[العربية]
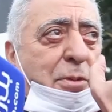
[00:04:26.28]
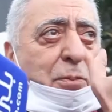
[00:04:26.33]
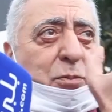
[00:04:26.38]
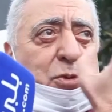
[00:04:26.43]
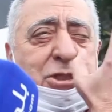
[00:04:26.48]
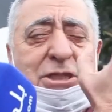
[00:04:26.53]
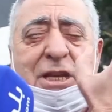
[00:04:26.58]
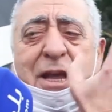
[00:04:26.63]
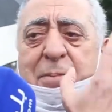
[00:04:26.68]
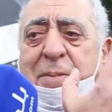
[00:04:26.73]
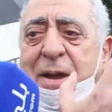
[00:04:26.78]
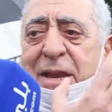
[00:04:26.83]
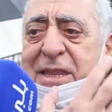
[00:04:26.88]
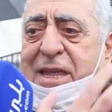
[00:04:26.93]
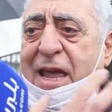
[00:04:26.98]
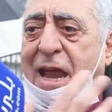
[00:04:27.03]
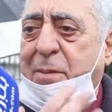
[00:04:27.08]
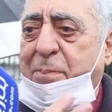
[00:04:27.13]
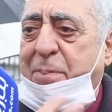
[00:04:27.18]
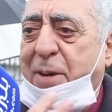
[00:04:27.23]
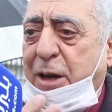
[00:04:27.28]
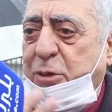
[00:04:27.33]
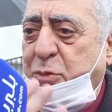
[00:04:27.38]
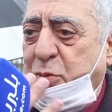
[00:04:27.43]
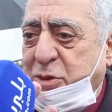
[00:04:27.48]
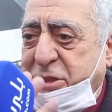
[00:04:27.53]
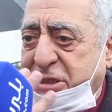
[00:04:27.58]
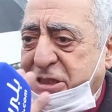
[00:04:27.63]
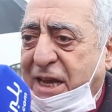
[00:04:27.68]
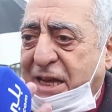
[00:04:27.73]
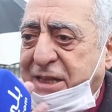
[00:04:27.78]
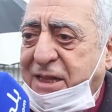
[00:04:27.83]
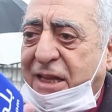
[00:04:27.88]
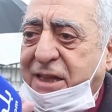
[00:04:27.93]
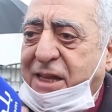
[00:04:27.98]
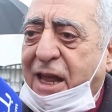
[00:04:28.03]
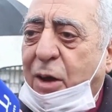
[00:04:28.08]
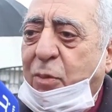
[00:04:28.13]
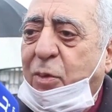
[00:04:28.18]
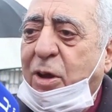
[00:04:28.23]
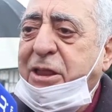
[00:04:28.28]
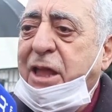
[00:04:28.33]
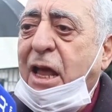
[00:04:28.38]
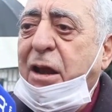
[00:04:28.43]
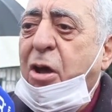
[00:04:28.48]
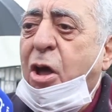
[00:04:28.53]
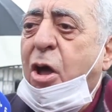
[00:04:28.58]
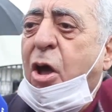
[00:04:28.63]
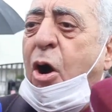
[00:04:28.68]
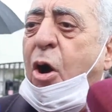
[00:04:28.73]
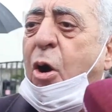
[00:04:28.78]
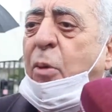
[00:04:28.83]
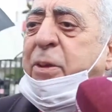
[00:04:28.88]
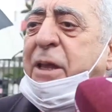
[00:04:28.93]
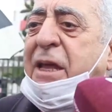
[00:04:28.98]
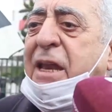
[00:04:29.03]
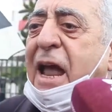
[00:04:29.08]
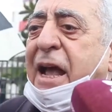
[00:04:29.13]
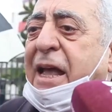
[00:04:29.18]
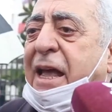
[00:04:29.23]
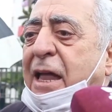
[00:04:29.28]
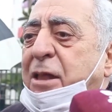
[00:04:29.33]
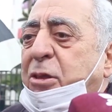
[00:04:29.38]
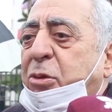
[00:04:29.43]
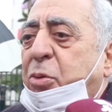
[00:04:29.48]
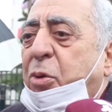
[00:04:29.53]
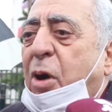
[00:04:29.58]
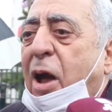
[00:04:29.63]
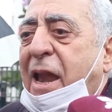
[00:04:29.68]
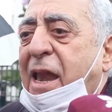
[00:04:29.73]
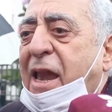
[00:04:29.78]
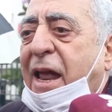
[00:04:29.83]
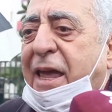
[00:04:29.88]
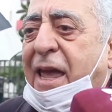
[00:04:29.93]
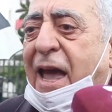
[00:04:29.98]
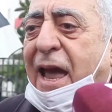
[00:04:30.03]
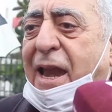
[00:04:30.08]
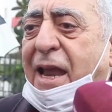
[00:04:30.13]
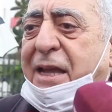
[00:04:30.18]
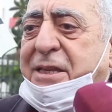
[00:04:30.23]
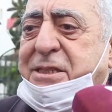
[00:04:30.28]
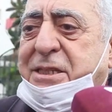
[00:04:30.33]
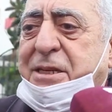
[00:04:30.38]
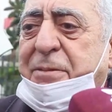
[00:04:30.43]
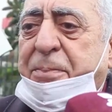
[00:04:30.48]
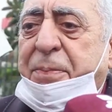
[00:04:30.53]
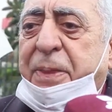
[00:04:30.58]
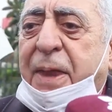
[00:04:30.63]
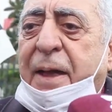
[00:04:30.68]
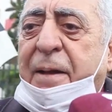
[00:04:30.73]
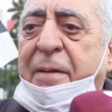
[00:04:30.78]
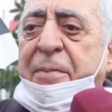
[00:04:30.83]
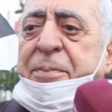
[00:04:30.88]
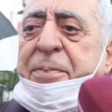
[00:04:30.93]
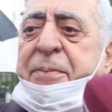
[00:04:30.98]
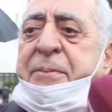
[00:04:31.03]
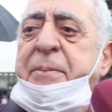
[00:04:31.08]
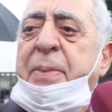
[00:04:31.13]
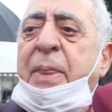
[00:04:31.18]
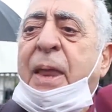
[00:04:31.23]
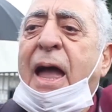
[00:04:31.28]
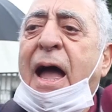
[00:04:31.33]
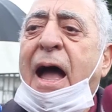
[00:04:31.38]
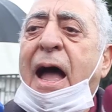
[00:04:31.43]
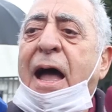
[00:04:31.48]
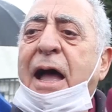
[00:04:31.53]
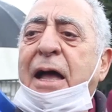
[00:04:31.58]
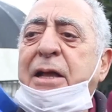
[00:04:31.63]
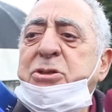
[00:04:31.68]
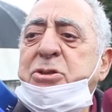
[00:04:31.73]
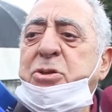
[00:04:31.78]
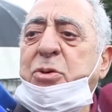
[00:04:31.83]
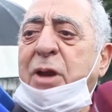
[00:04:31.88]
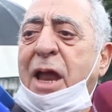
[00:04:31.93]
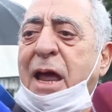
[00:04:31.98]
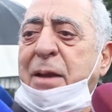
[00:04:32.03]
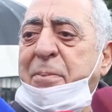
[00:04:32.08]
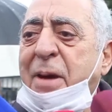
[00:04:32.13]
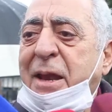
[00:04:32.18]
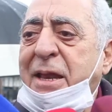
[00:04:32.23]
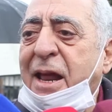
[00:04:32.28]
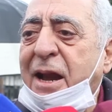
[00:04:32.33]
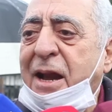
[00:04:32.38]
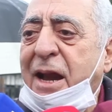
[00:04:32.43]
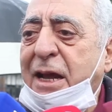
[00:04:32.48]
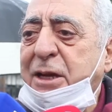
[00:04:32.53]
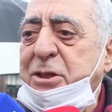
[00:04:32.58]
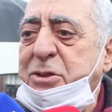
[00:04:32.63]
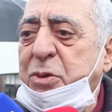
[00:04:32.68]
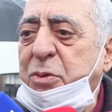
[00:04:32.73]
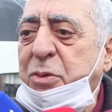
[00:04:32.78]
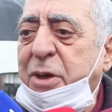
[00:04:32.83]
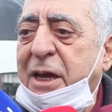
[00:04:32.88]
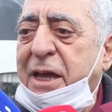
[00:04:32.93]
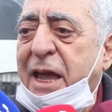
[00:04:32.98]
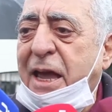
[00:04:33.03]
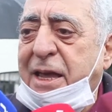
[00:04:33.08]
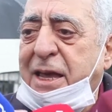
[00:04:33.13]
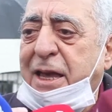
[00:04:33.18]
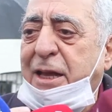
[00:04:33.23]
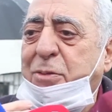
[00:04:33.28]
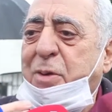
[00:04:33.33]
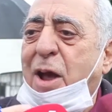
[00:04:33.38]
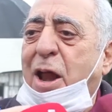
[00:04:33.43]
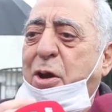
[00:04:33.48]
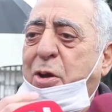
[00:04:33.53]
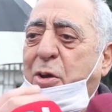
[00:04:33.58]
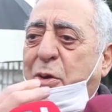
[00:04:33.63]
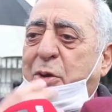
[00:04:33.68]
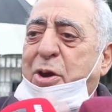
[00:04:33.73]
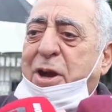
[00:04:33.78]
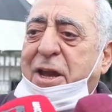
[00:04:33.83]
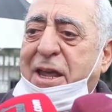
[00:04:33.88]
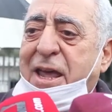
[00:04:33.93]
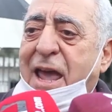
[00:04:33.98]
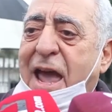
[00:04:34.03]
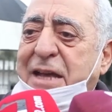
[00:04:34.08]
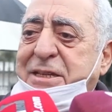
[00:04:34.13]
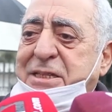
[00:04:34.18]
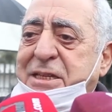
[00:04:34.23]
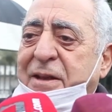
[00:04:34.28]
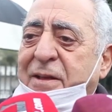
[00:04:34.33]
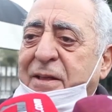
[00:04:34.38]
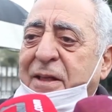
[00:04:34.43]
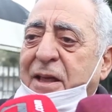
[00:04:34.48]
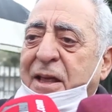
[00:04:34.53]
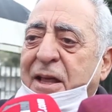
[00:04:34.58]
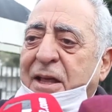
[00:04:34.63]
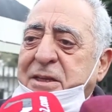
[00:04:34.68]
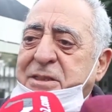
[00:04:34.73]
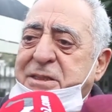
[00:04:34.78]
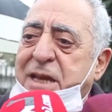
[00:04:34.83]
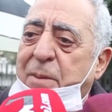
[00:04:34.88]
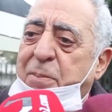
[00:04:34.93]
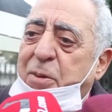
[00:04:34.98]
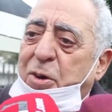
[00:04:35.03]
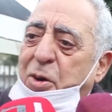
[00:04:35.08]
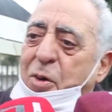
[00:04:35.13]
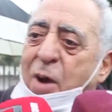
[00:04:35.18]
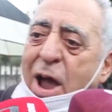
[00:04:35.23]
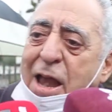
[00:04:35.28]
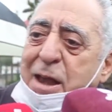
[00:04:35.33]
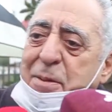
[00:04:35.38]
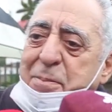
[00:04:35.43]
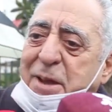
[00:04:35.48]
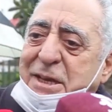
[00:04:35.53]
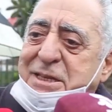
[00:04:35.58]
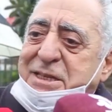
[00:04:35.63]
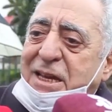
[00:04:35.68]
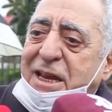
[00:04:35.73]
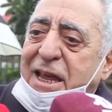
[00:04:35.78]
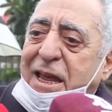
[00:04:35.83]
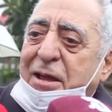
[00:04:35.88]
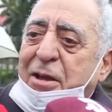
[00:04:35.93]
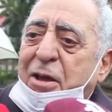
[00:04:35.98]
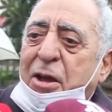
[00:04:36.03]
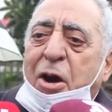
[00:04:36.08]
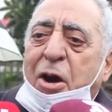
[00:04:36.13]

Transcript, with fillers: المستقبل ديال البلاد والسياده ديال الوطن وبدينا كندوي على العيالات سليمان الريسوني كان كيدوا على الحريات جابوا له واحد المثلي